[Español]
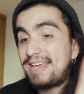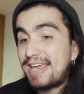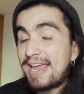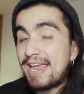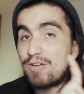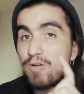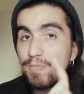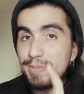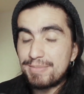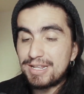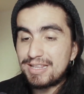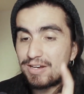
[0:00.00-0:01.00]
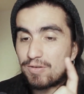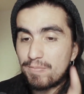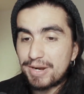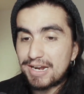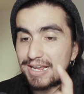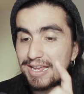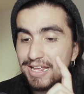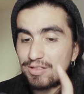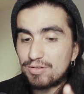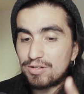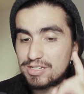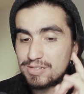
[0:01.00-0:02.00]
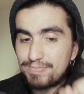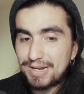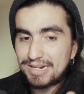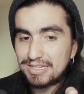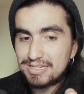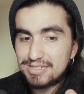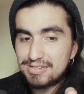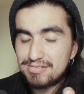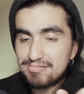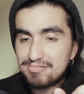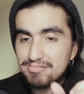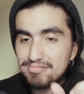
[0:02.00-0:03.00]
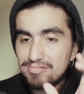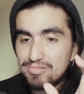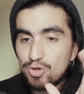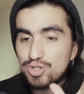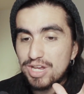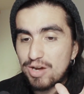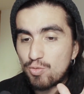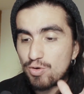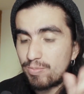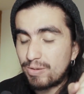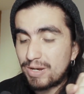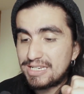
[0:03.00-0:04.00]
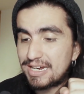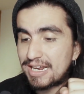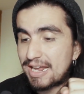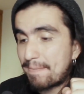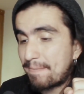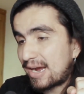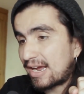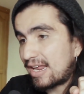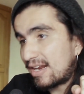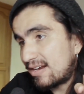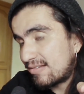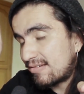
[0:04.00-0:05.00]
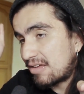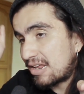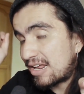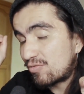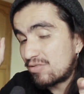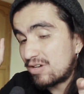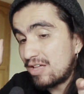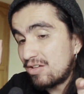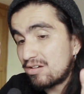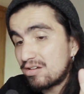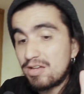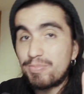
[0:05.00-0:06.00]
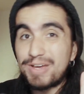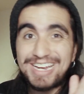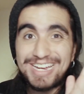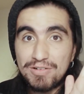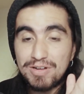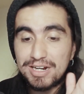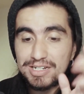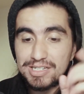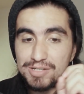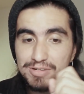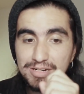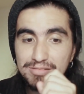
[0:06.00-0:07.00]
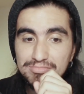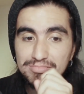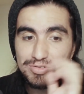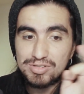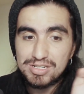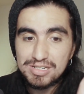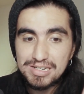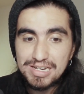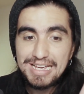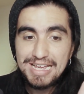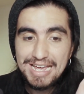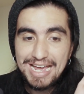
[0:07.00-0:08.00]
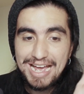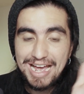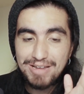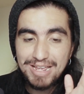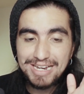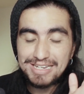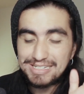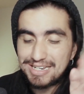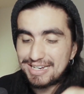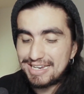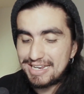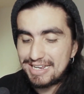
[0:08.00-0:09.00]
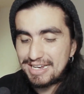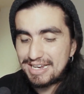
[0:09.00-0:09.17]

que no permite comprar en todas partes. O sea, uno puede llegar a pagar en algún lado y puede que no la reciban. Entonces, habría que hacer clic